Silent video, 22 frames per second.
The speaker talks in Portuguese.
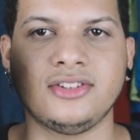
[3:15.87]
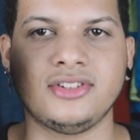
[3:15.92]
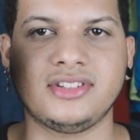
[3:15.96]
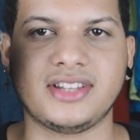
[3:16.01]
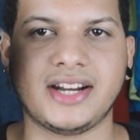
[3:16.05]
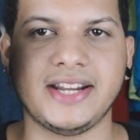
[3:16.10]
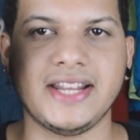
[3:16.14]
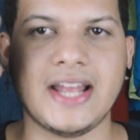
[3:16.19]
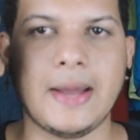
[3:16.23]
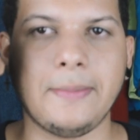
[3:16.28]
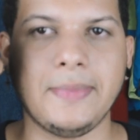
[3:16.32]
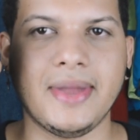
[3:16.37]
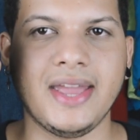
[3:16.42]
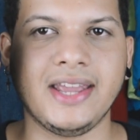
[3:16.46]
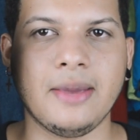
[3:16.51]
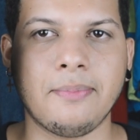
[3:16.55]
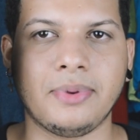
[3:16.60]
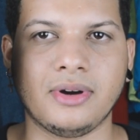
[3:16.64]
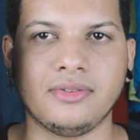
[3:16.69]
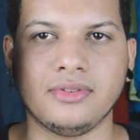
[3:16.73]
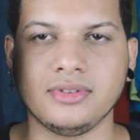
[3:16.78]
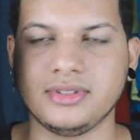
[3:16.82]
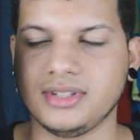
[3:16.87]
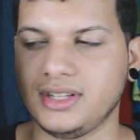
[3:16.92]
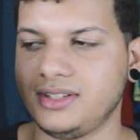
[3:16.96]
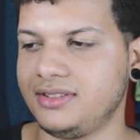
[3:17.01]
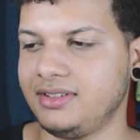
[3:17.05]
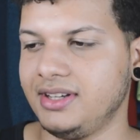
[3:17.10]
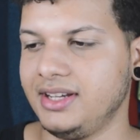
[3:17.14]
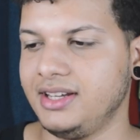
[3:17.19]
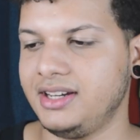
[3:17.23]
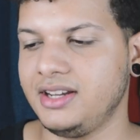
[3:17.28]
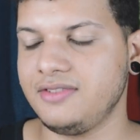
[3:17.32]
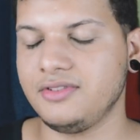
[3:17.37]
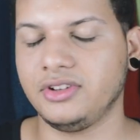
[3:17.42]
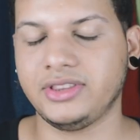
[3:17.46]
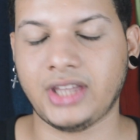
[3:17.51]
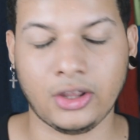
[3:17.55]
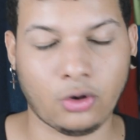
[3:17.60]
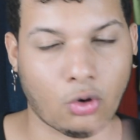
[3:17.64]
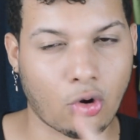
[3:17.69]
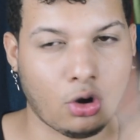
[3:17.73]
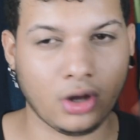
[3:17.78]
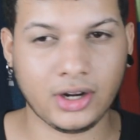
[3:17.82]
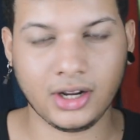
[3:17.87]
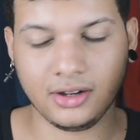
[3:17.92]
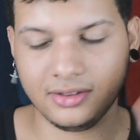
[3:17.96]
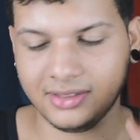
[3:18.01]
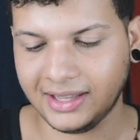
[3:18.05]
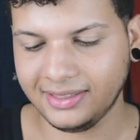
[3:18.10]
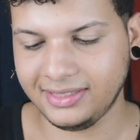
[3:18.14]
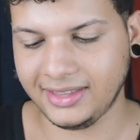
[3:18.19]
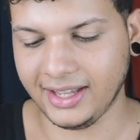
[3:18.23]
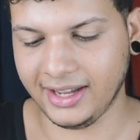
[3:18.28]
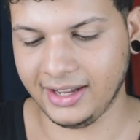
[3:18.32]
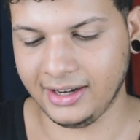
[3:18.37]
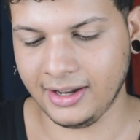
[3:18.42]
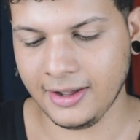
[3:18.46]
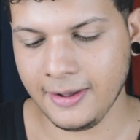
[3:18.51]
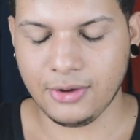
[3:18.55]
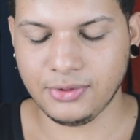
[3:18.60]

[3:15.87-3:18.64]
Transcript: Eu extraí a minha aqui para vocês verem, vou estar colocando na tela.